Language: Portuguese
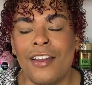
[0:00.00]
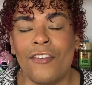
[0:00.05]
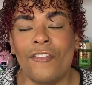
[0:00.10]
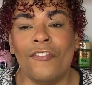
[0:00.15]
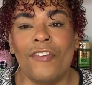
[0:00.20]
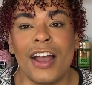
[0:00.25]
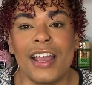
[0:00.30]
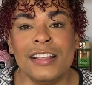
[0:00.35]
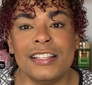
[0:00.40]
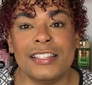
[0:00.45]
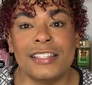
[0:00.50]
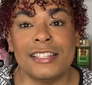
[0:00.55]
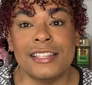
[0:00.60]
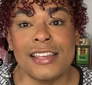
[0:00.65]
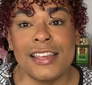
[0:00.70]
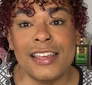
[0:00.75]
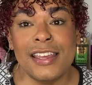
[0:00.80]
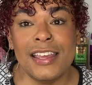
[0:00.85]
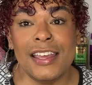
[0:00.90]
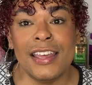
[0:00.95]
Vai
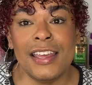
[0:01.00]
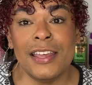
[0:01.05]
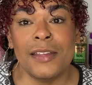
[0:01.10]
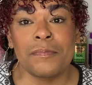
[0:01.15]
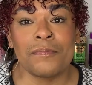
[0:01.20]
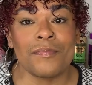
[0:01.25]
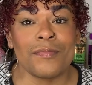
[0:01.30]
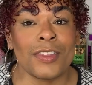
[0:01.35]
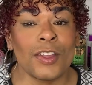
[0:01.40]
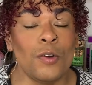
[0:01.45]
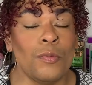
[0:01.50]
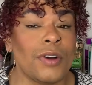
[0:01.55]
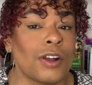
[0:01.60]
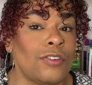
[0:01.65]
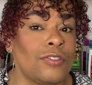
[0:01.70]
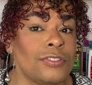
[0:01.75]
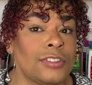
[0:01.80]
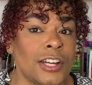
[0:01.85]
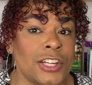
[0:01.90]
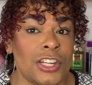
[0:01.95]
ser uma
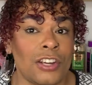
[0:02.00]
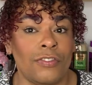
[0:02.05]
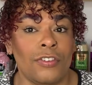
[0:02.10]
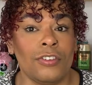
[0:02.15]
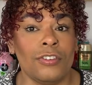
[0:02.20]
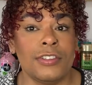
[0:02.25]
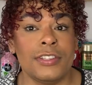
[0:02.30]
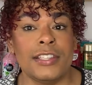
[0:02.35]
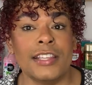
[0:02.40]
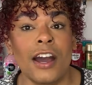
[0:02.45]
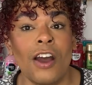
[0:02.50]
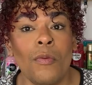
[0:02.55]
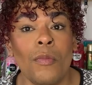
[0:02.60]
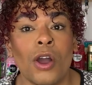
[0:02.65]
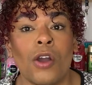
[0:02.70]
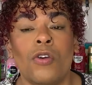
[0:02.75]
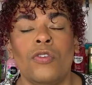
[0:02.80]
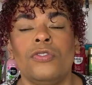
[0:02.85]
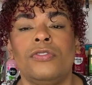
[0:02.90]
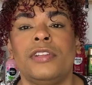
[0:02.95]
constante evolução,
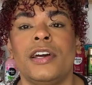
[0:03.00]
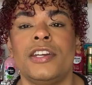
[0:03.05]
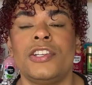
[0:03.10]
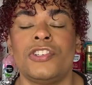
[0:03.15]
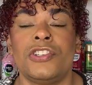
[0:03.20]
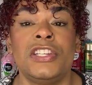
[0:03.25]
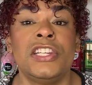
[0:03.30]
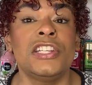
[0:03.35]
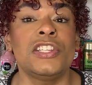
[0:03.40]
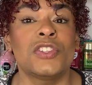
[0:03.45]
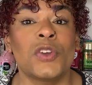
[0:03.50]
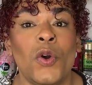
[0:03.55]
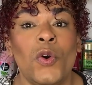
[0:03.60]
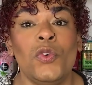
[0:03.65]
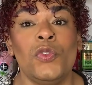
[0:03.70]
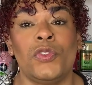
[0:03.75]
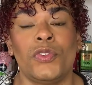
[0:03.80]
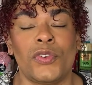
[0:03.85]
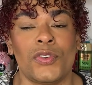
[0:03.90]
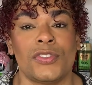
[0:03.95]
uma constante
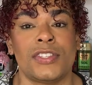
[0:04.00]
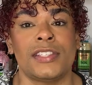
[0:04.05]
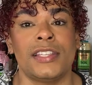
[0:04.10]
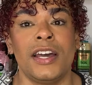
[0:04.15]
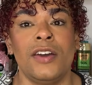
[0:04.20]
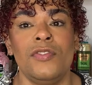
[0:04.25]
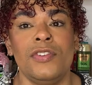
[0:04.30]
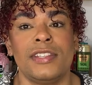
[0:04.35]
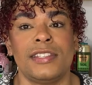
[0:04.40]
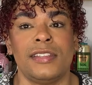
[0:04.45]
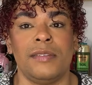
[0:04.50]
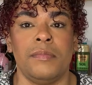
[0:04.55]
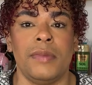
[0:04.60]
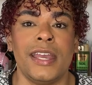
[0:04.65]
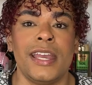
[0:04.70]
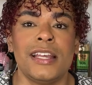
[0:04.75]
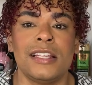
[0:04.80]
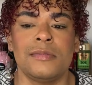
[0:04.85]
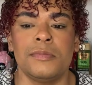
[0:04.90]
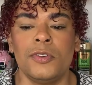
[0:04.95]
desconstrução de si
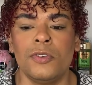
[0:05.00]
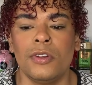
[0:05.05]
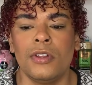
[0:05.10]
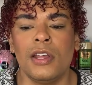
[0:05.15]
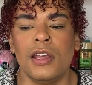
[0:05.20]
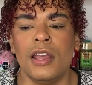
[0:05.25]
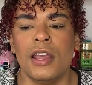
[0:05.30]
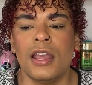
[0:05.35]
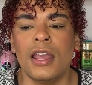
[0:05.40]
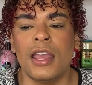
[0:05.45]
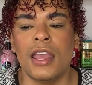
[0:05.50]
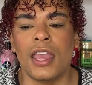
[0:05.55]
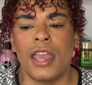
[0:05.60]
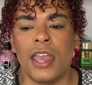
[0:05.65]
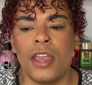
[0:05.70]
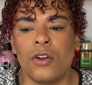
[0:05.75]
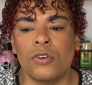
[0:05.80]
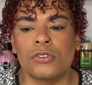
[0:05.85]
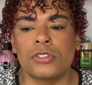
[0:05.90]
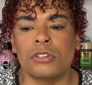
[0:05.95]
mesmo.
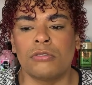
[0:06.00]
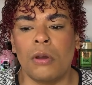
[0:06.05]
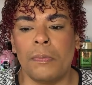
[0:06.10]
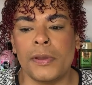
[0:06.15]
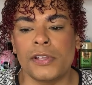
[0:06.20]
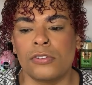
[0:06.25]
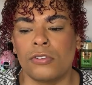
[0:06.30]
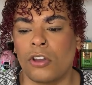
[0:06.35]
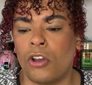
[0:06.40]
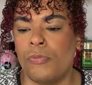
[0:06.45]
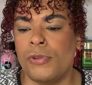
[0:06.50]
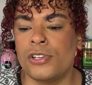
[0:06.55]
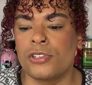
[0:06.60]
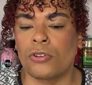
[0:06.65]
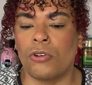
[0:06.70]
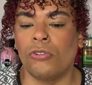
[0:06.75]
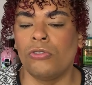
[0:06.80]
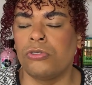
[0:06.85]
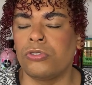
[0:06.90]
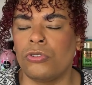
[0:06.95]
Eu sou uma pessoa que eu me
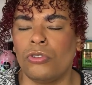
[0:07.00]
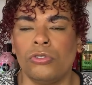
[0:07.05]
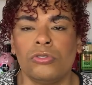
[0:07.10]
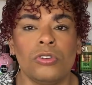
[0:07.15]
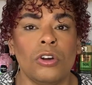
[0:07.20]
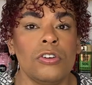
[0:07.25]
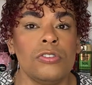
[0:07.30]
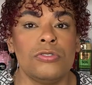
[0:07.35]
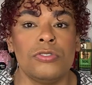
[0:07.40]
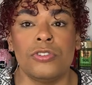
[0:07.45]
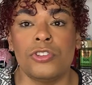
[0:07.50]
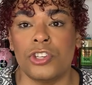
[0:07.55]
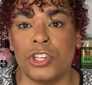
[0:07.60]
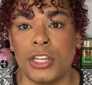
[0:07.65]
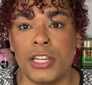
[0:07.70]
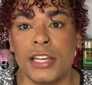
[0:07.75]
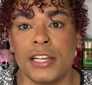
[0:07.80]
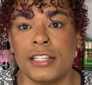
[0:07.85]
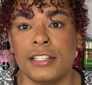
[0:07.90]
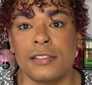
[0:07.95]
desconstruo todos os
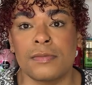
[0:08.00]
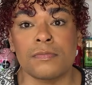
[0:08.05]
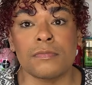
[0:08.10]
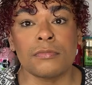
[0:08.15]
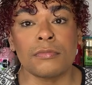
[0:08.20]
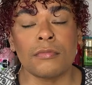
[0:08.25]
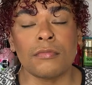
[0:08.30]
dias.